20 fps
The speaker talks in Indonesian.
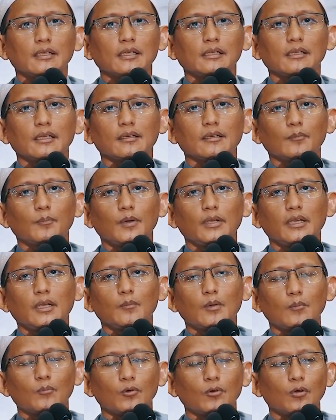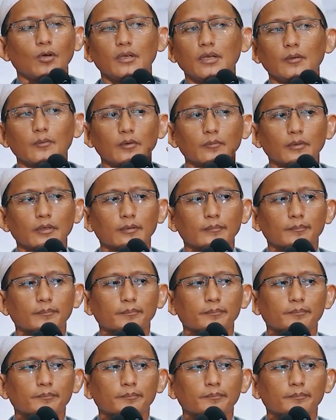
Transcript: kita kepada Imam Bukhari apa Pak?